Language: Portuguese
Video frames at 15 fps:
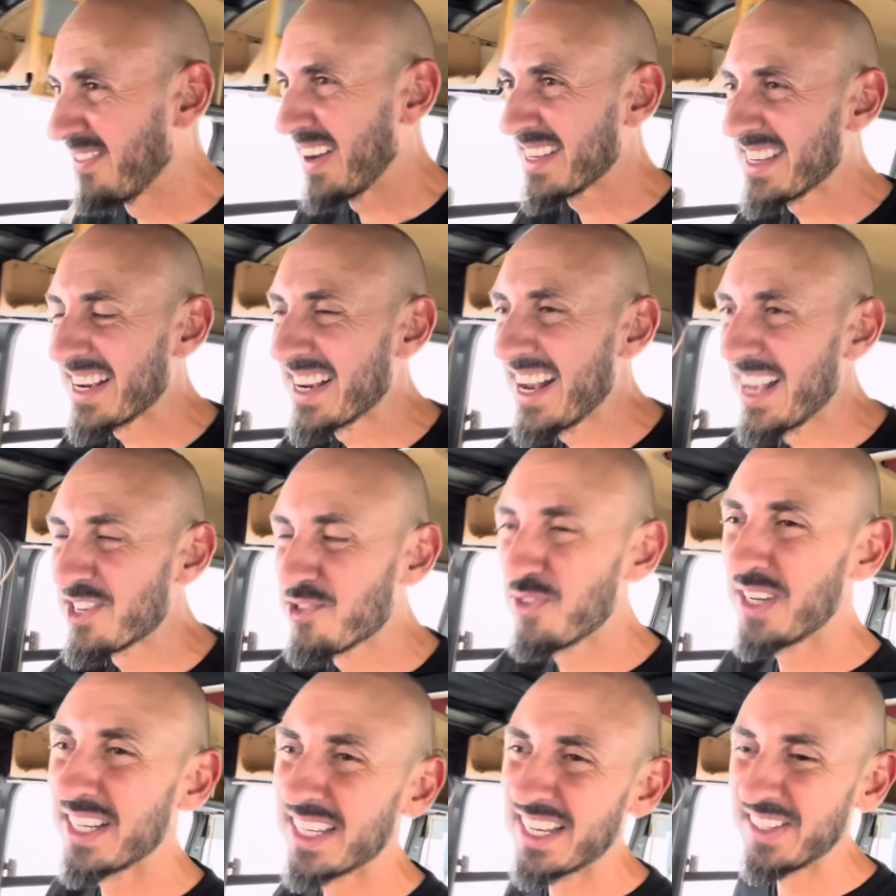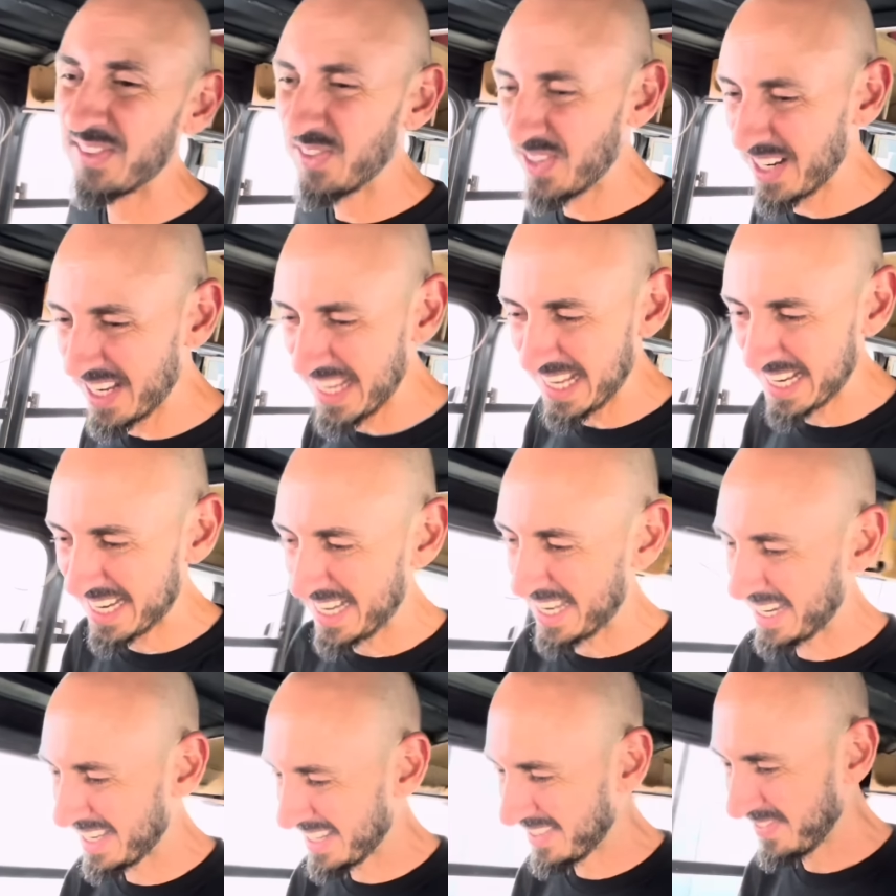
Essa casona grandona, né, cara?